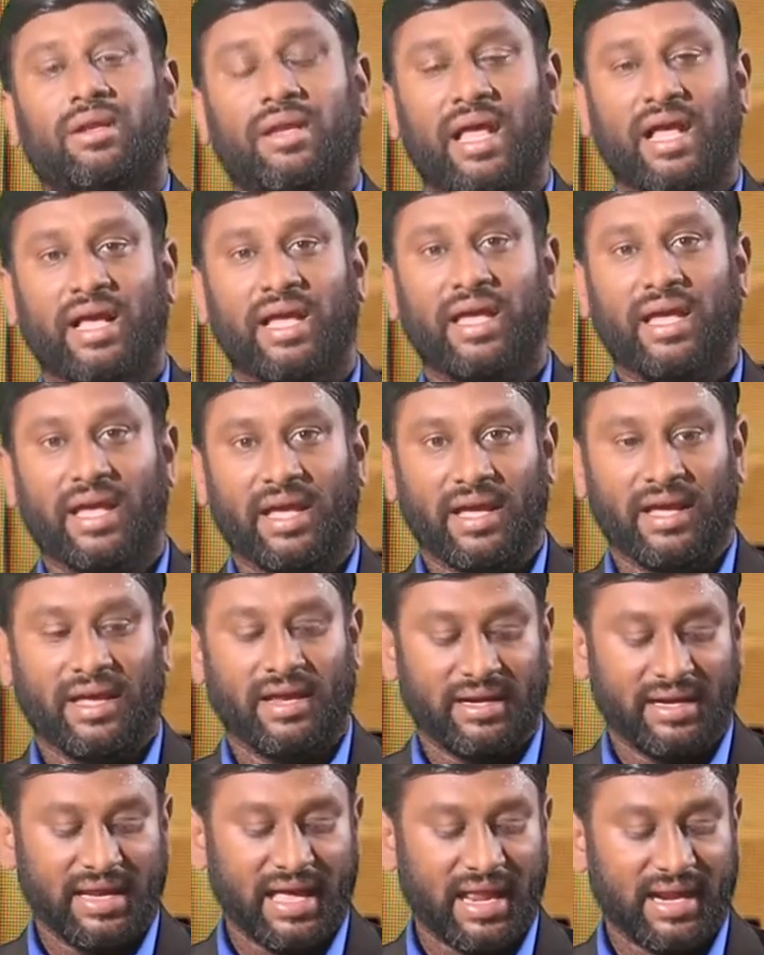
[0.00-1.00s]

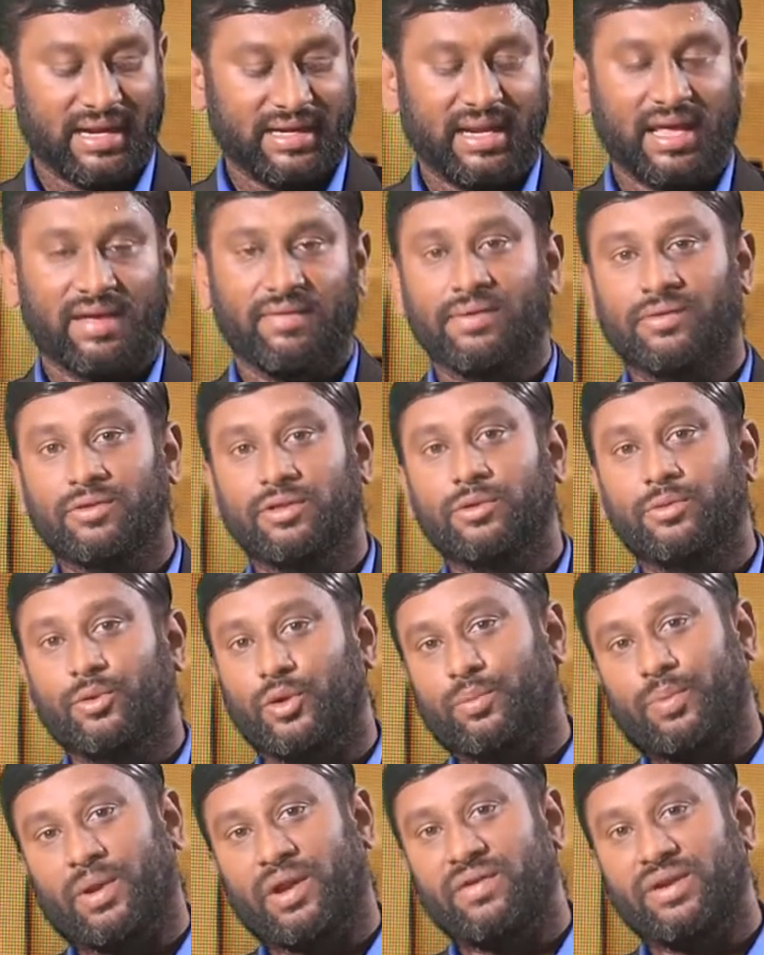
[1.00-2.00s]
நாங்கள் டைரெக்டாகவே வந்து
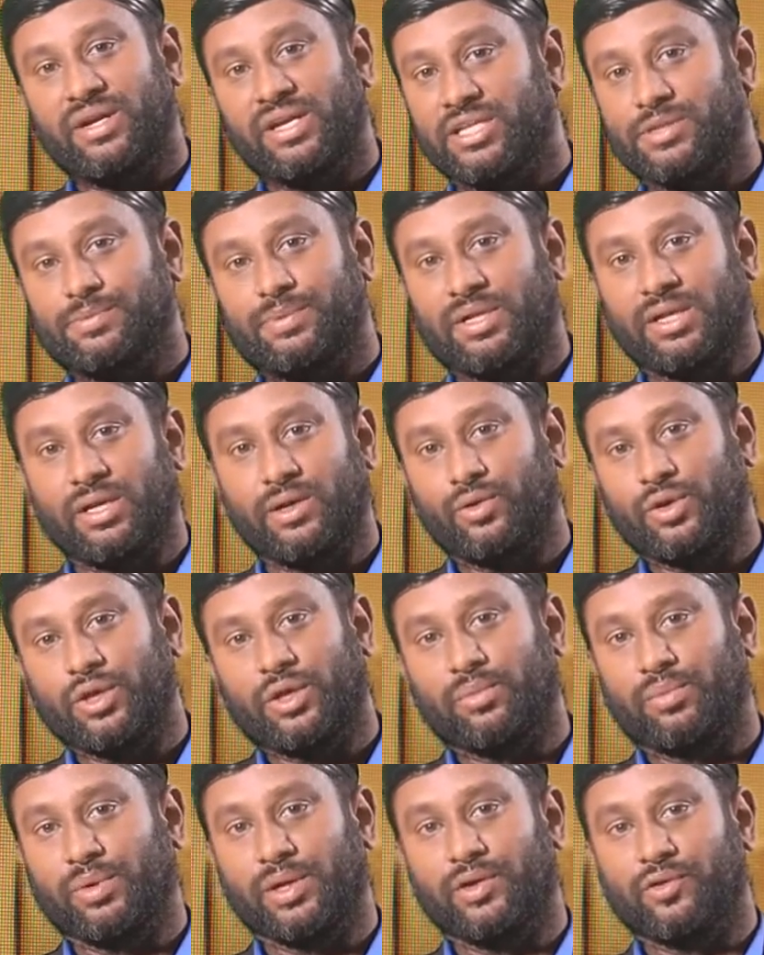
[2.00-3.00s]
ஒரு ப்ரைவேட் ஹாஸ்பிட்டல்
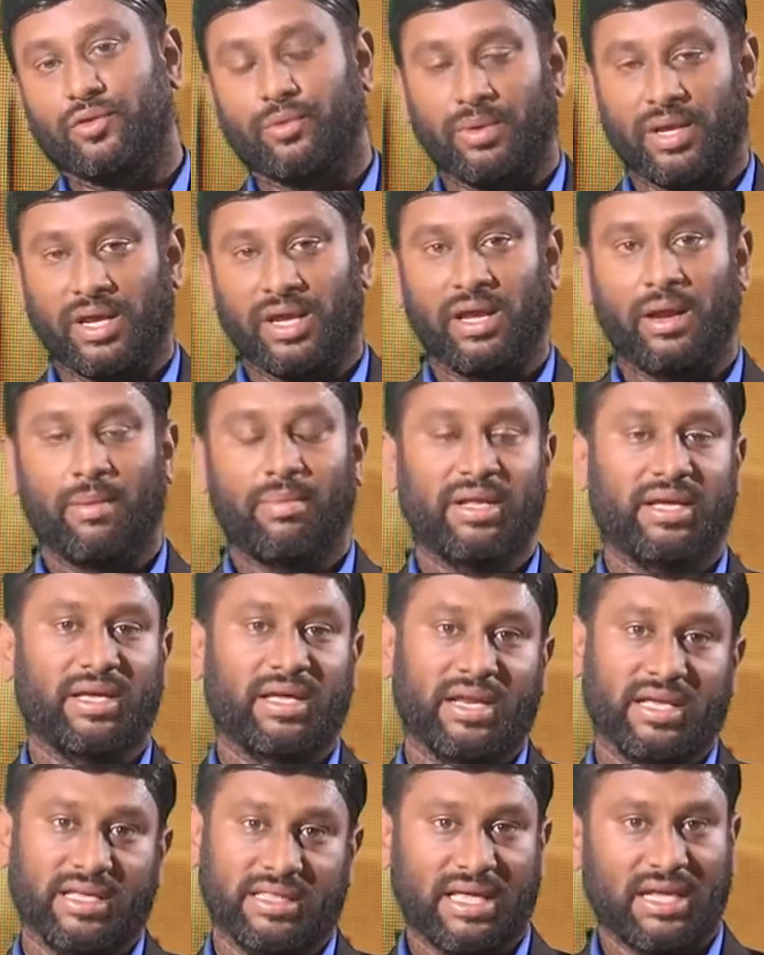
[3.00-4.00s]
நோக்கி போயிடுவோமே
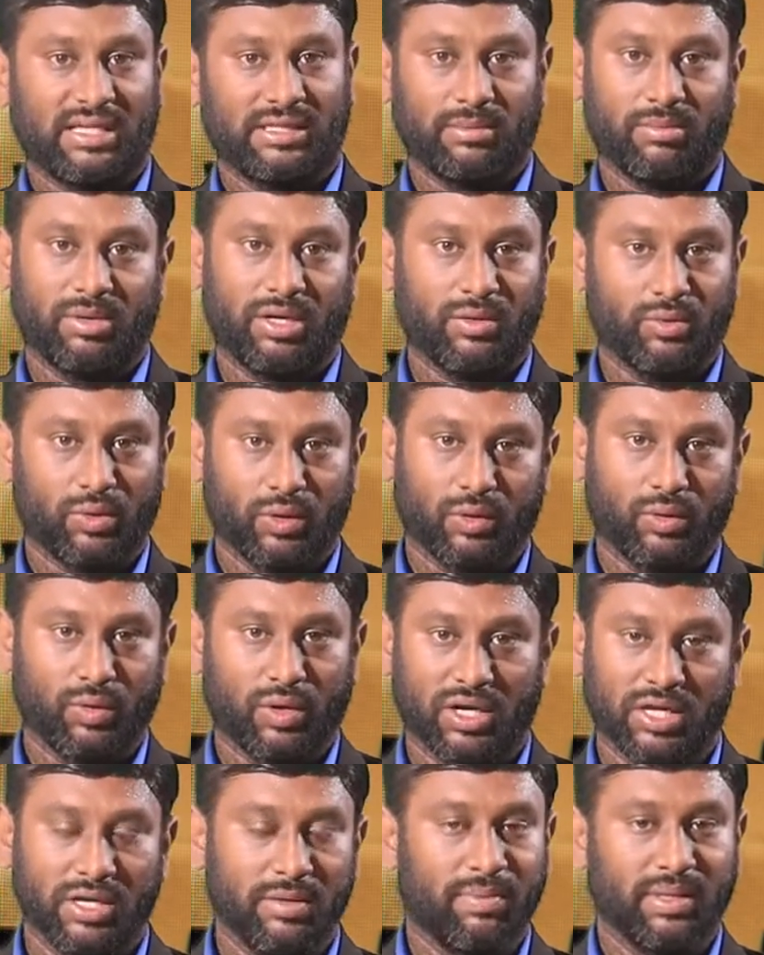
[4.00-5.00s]
அப்படிங்கிற யதார்த்தமான ஒரு
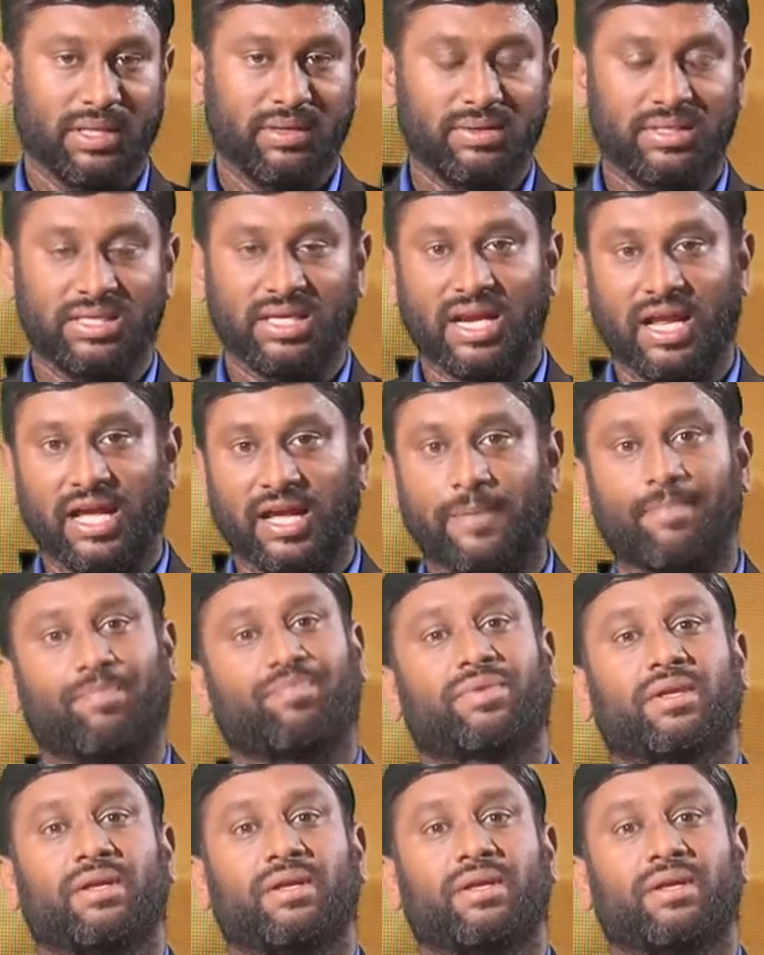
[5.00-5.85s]
குரலையும் பதிவு செய்கிறாங்க